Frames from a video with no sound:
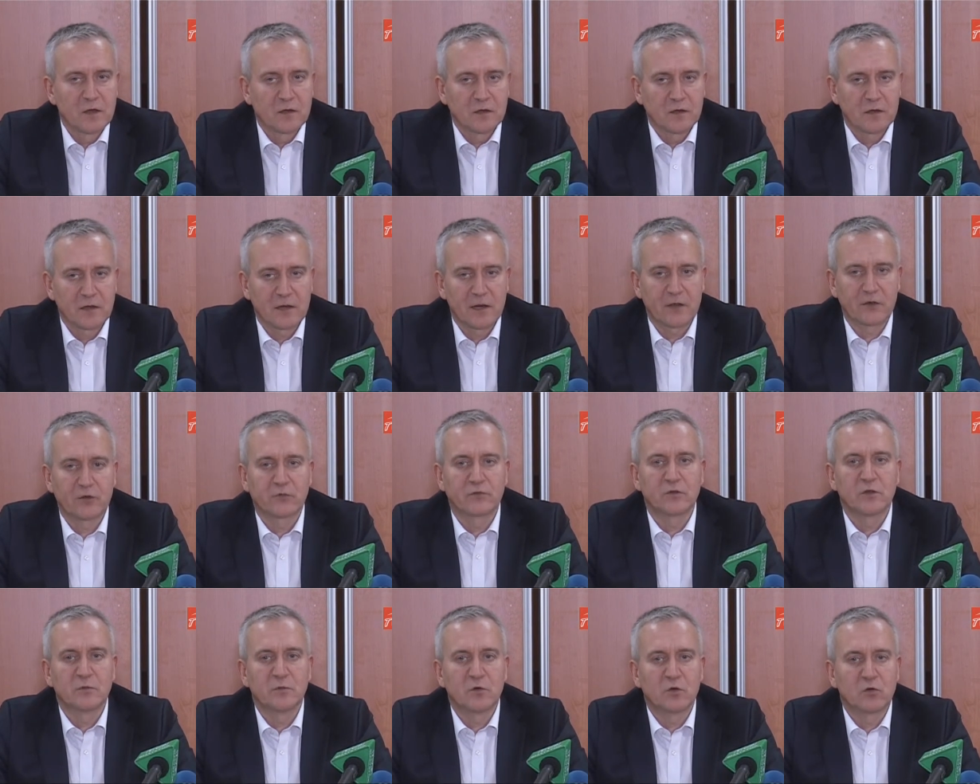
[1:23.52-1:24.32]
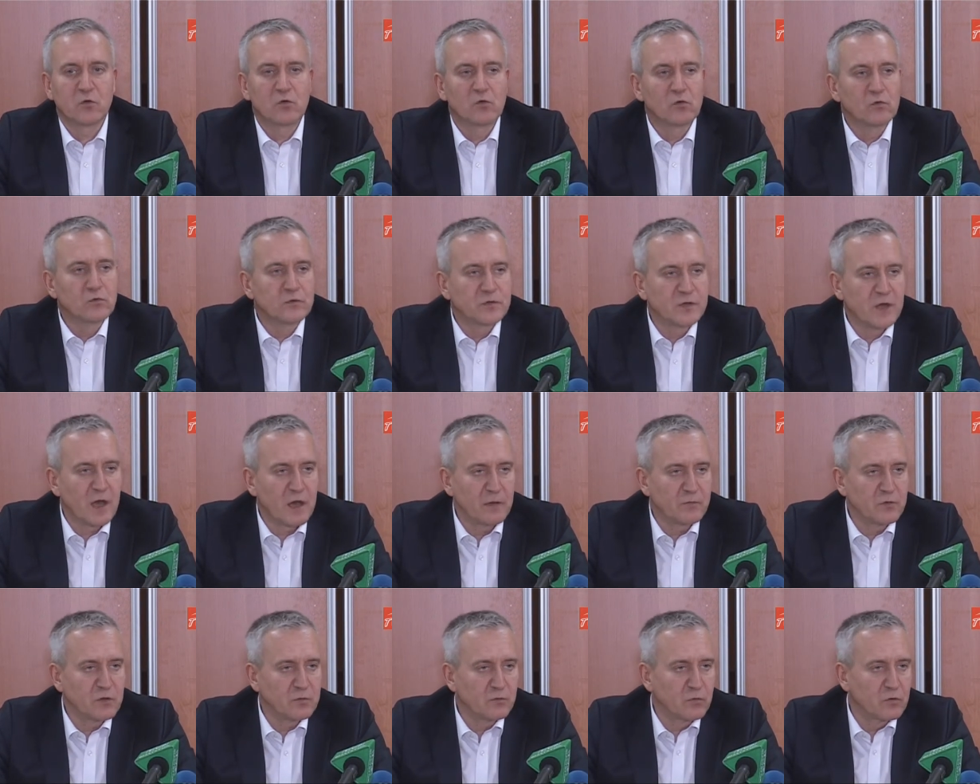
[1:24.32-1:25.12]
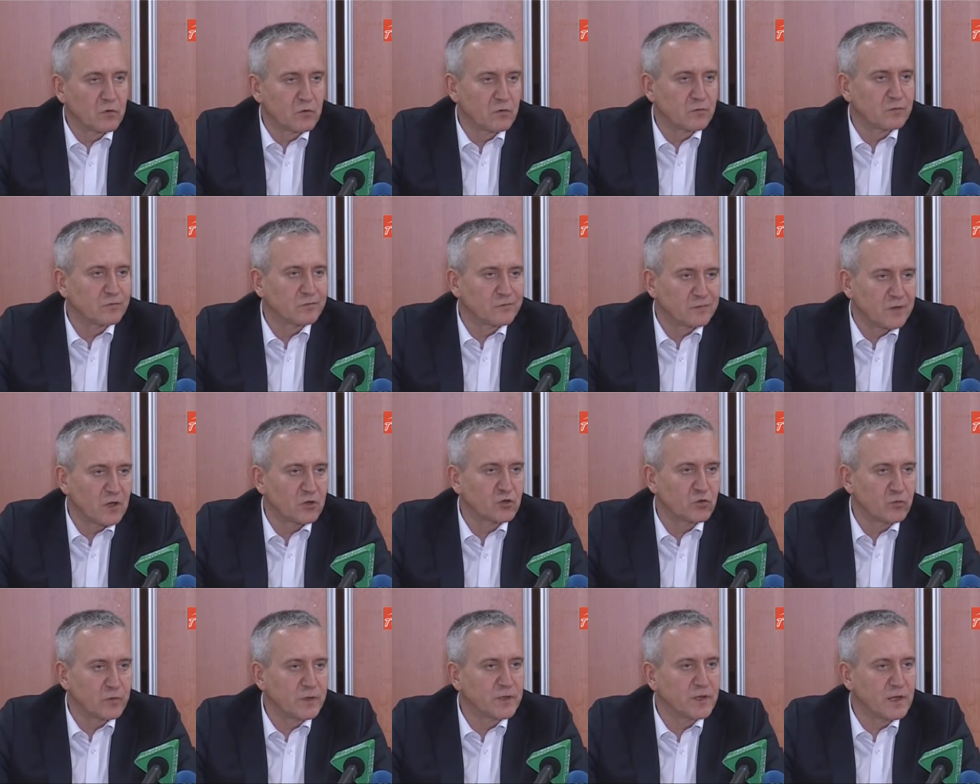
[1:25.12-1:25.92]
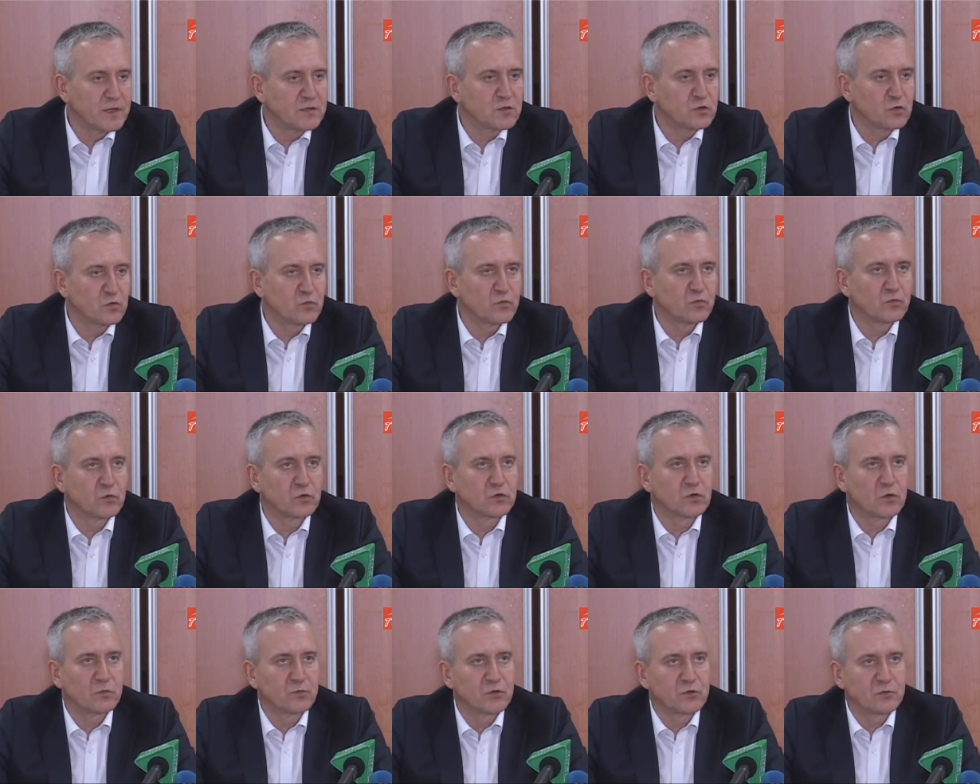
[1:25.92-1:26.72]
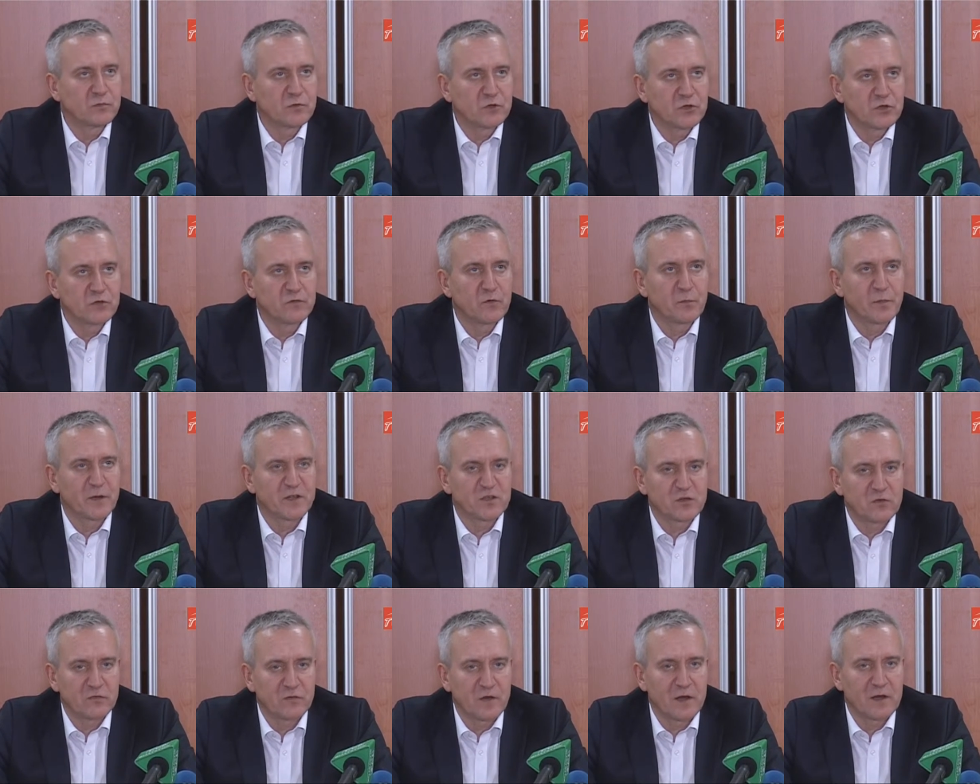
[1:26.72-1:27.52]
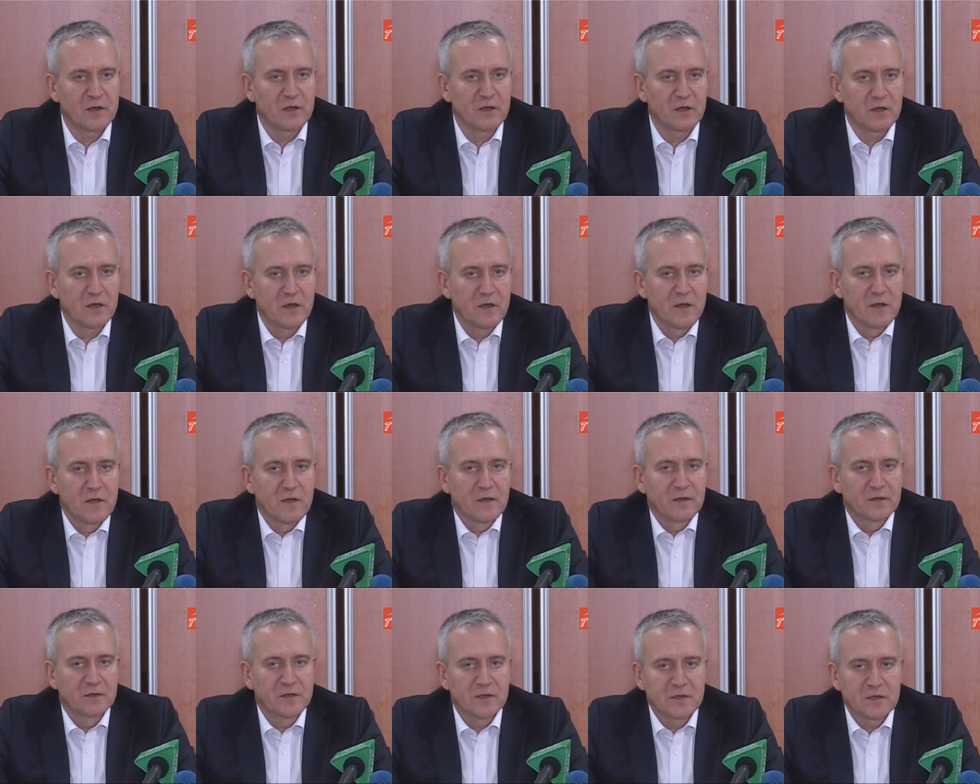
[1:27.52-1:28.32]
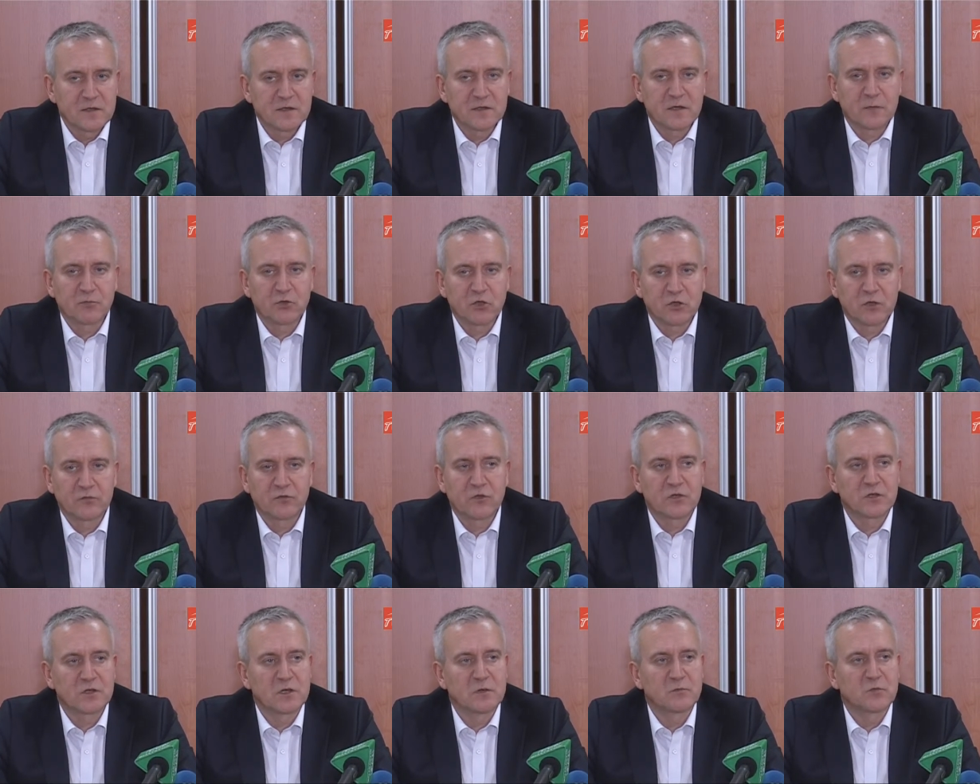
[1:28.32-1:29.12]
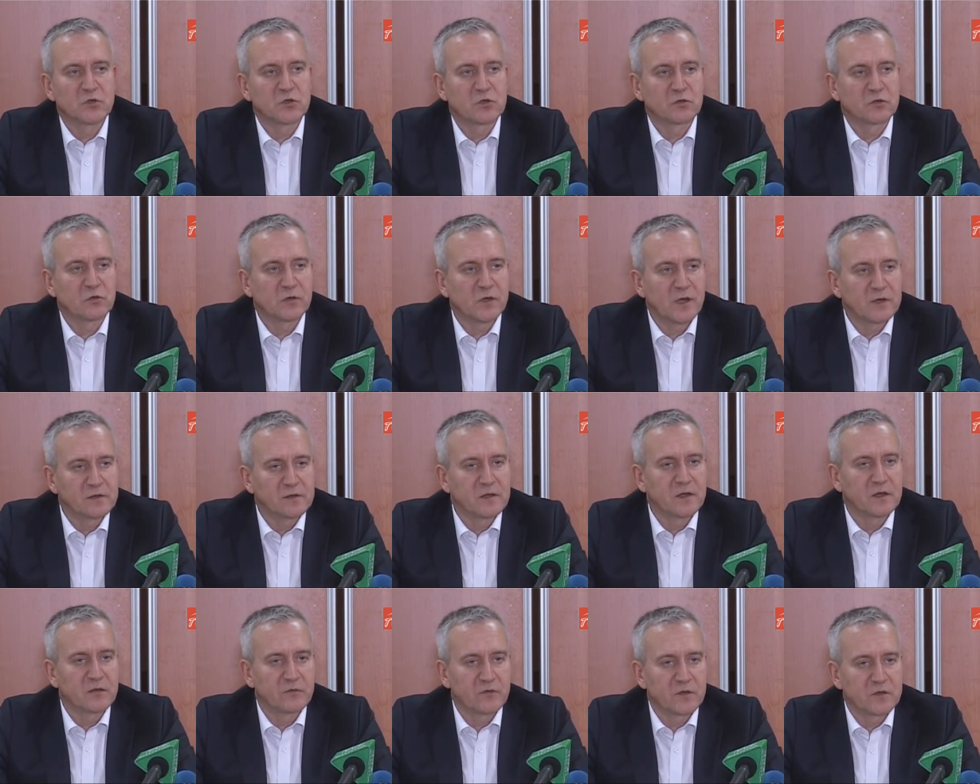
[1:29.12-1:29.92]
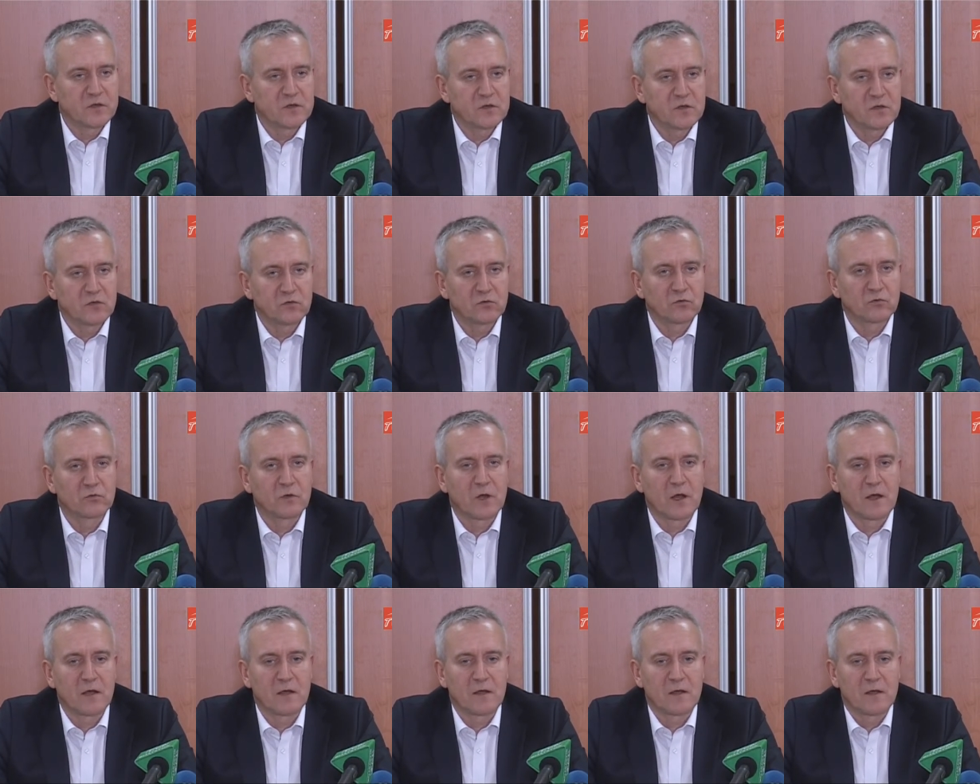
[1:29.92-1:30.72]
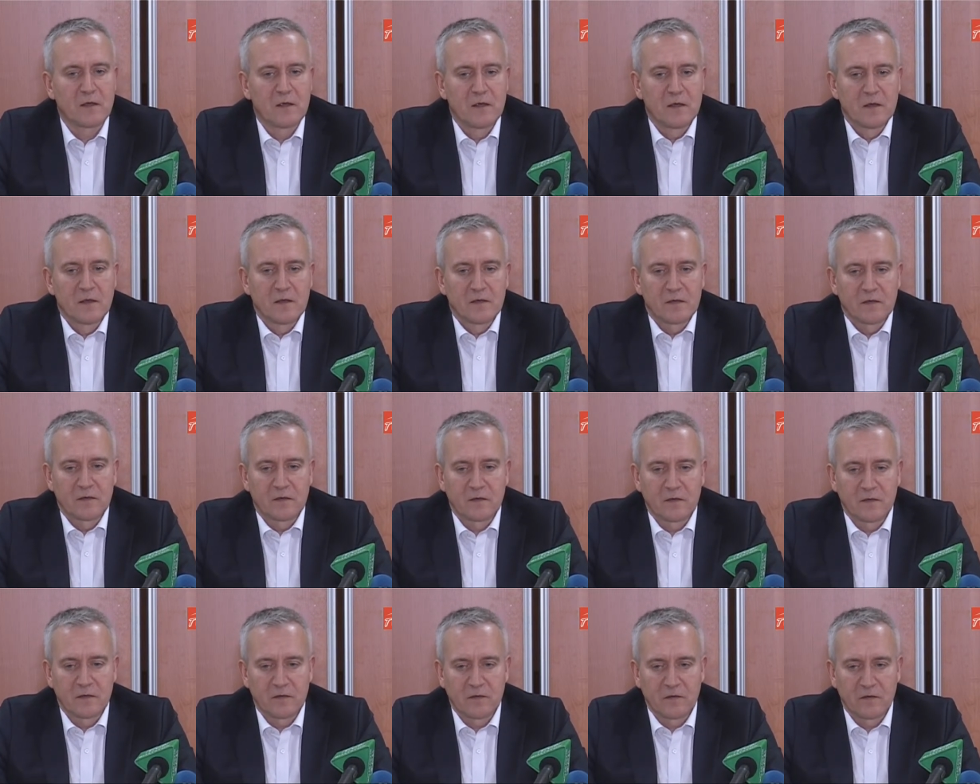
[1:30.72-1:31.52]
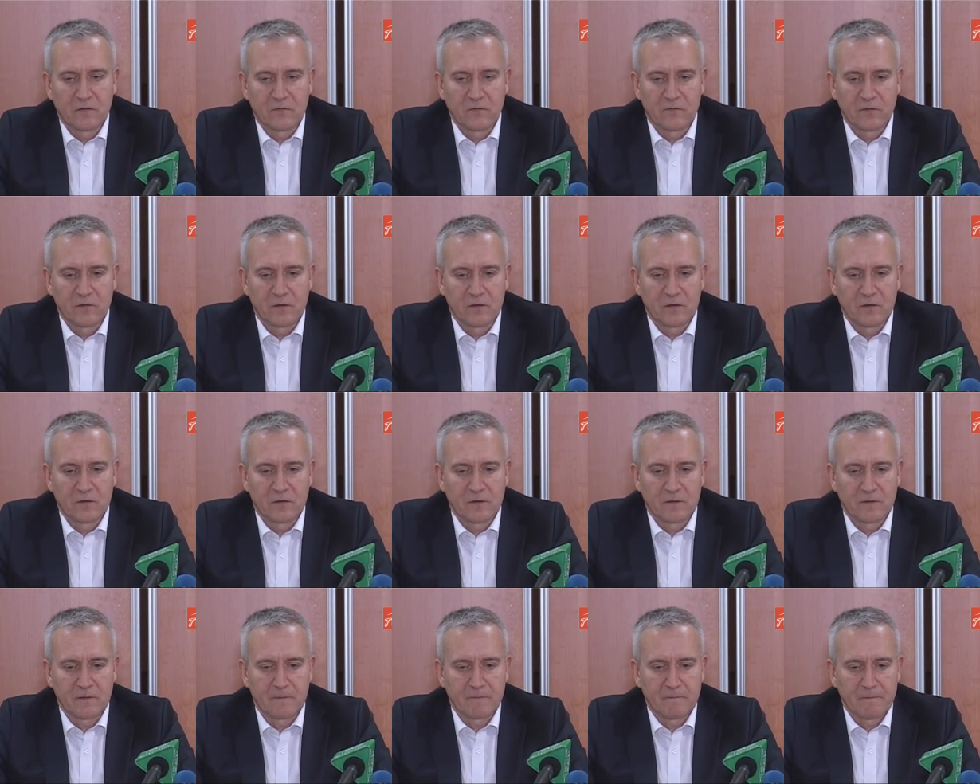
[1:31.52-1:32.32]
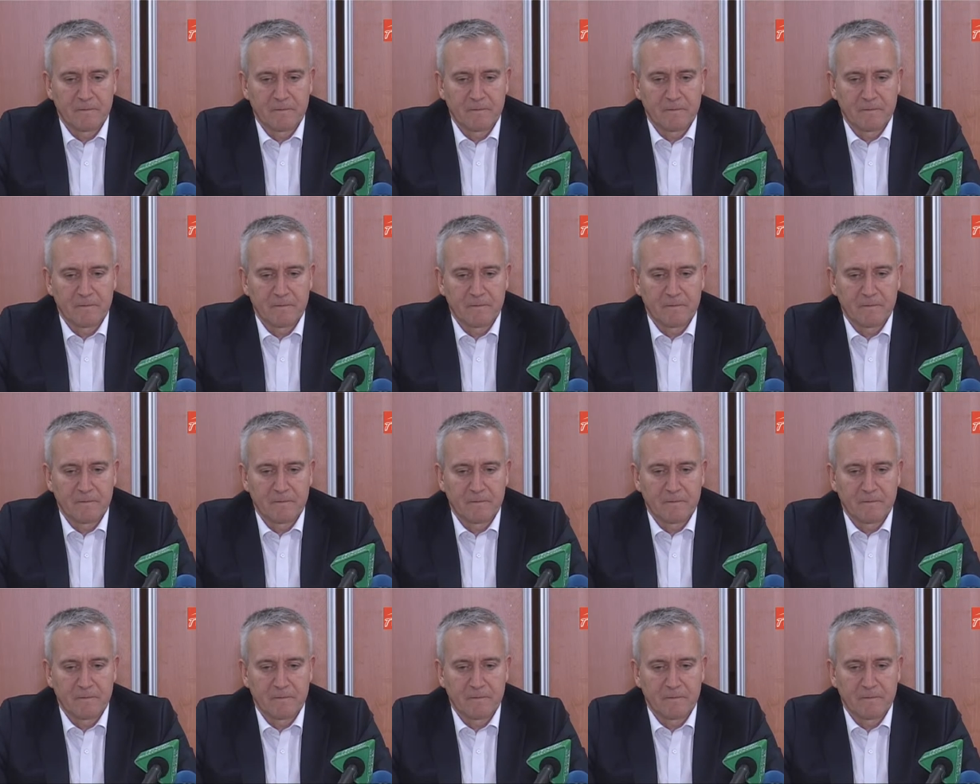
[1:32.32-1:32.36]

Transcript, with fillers: klarownymi konkluzjami, bo naszą intencją było to, byśmy dziś wypracowali decyzję przede wszystkim co do jednej kwestii, która w